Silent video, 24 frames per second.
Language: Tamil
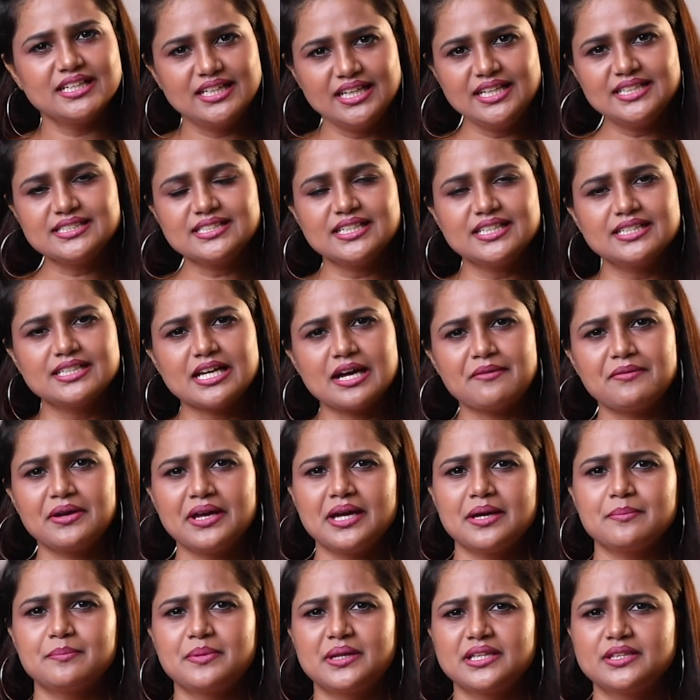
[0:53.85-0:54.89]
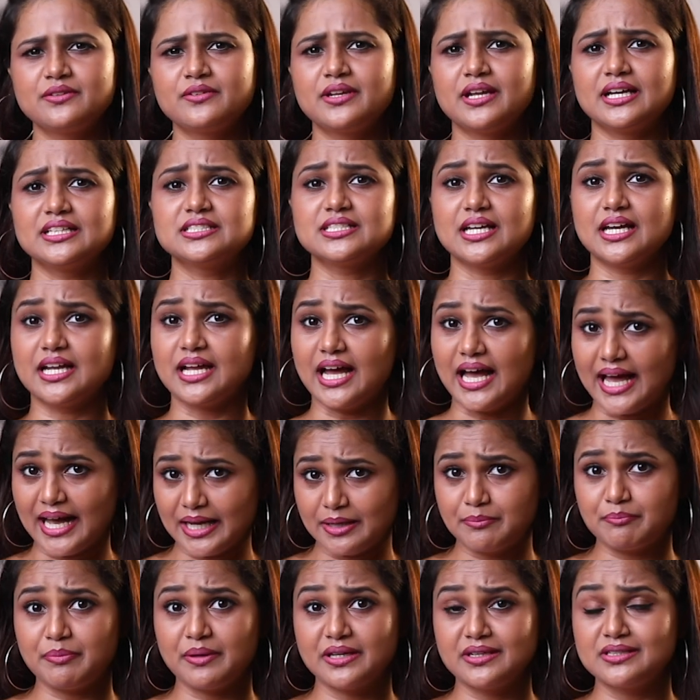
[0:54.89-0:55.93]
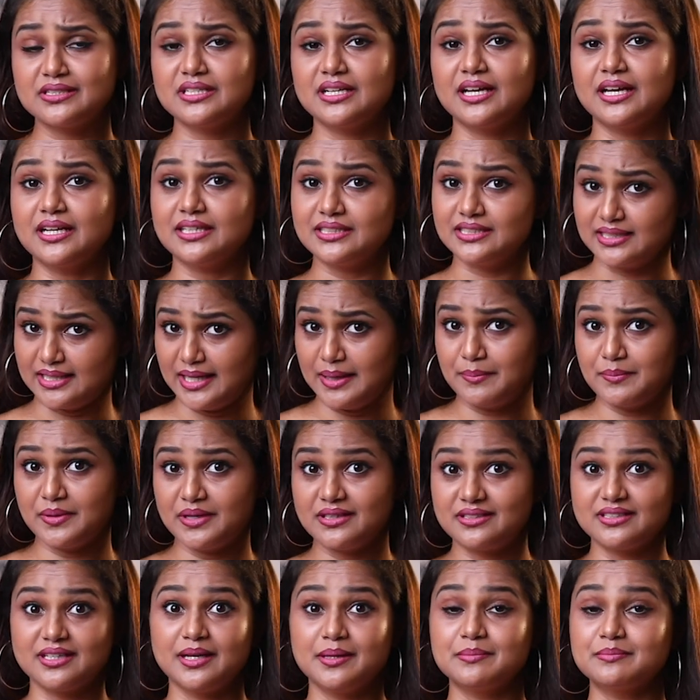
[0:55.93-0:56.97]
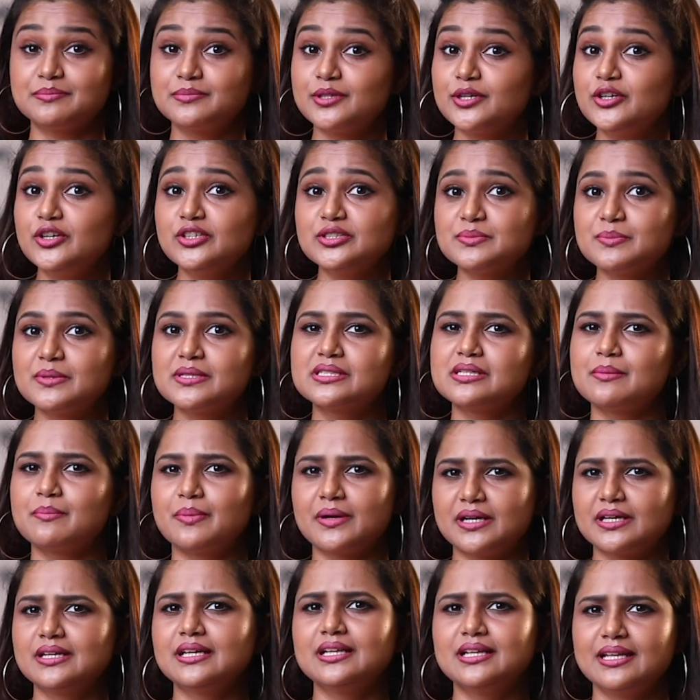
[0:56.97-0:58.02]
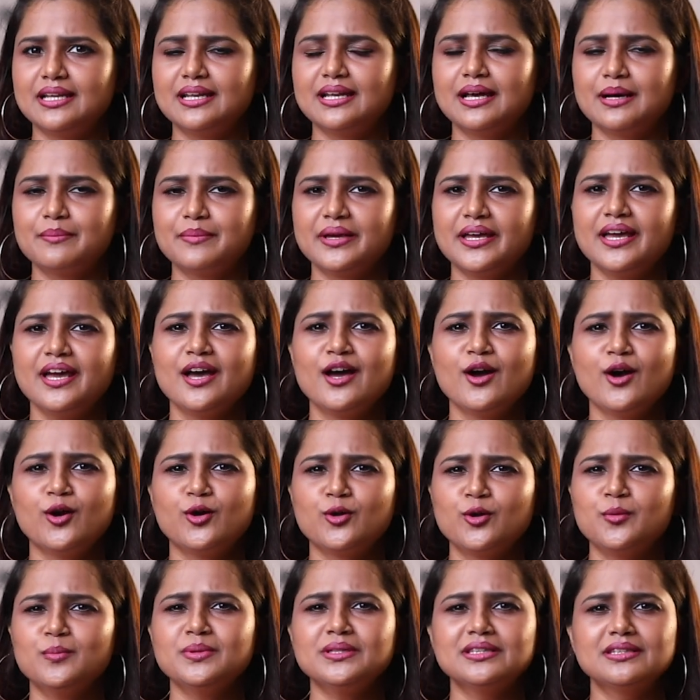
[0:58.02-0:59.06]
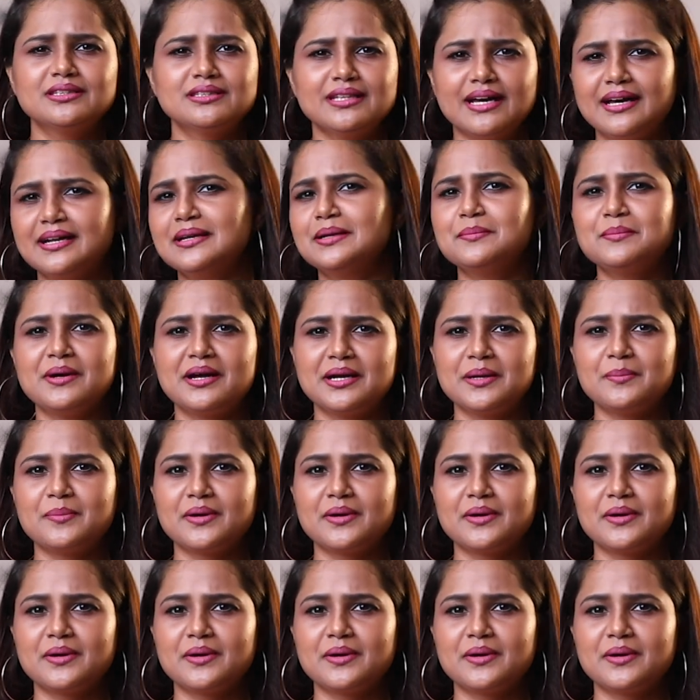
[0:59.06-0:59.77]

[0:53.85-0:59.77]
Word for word: ரீசெண்டாகவே பிருத்விராஜ் ஆக்ட் பண்ணுற டிரெக்ட் பண்ணுற ப்ரொடியூஸ் பண்ணுற படங்கள் எல்லாமே ரொம்ப தரமான